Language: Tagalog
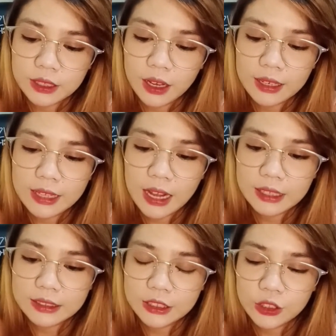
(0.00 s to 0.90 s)
Ang
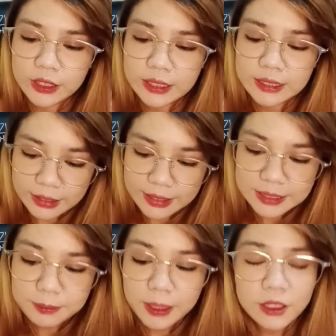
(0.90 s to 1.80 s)
kailangan dito is,
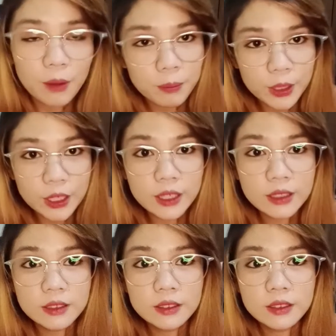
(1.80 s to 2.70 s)
list my number,
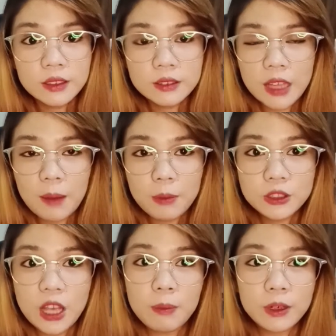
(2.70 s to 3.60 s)
tapos
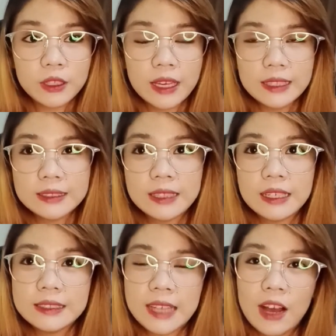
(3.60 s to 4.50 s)
uppercase
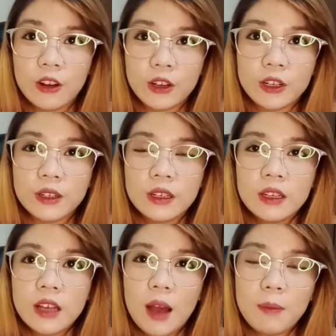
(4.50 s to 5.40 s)
na isa or
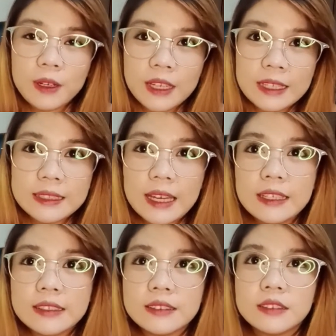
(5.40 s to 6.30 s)
uppercase
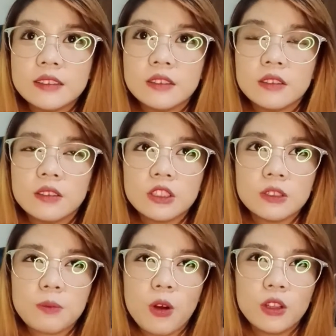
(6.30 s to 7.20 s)
and
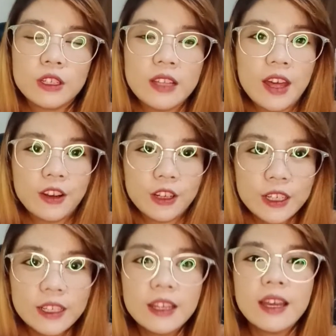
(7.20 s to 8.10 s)
smaller
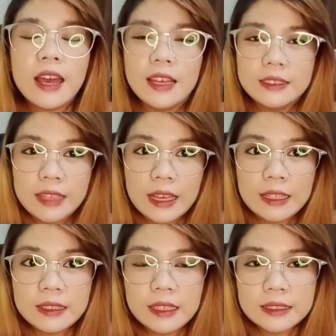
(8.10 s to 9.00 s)
letter, and
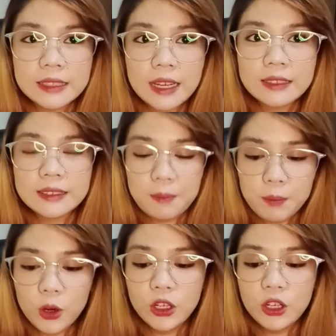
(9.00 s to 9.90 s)
then isang
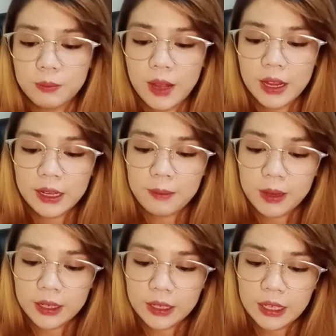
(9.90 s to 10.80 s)
symbol para
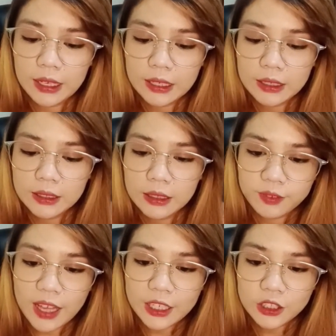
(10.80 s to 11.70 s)
maging
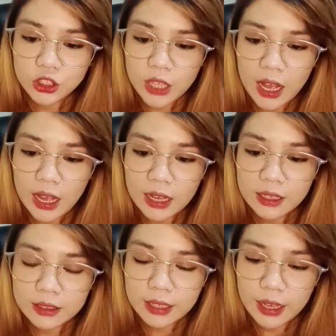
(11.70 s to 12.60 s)
valid siya
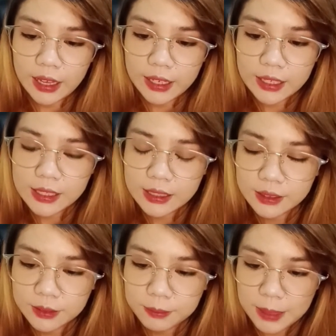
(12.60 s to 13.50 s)
kay
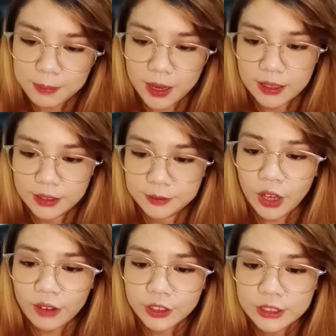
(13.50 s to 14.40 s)
PayPal.
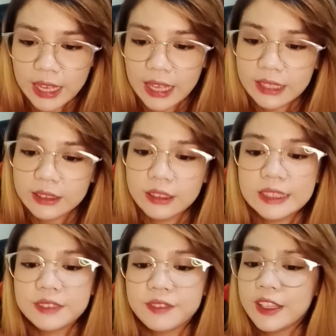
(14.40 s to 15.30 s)
After that,
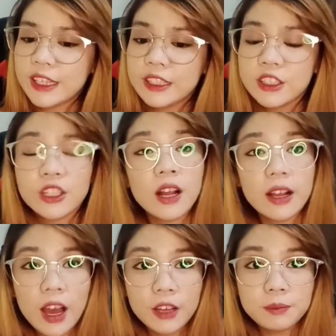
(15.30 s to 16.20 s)
let's fill in your
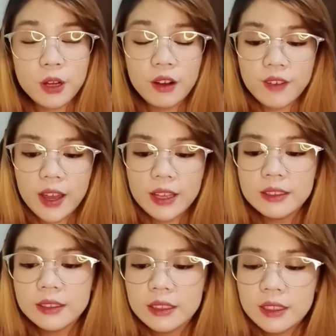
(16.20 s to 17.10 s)
account
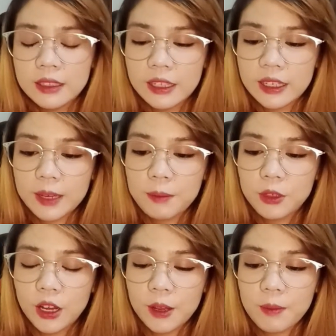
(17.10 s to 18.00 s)
profile. Nalagay mo
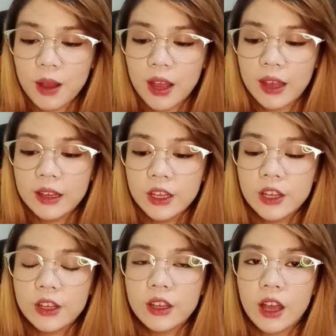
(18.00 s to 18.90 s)
lang yung mga
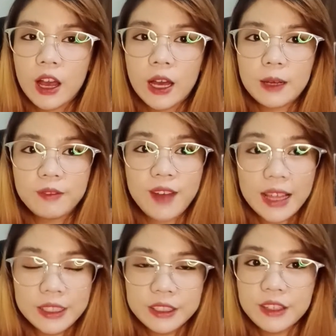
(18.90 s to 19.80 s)
uh,
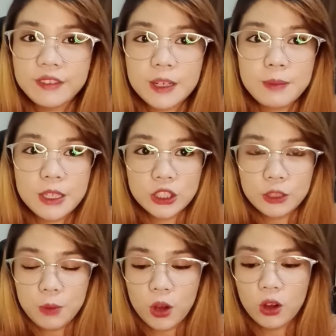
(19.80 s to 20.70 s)
valid
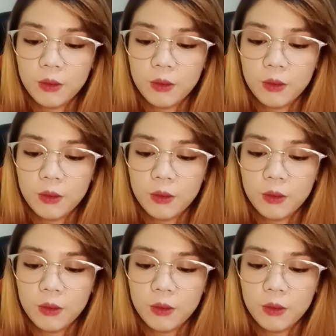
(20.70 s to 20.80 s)
information mo.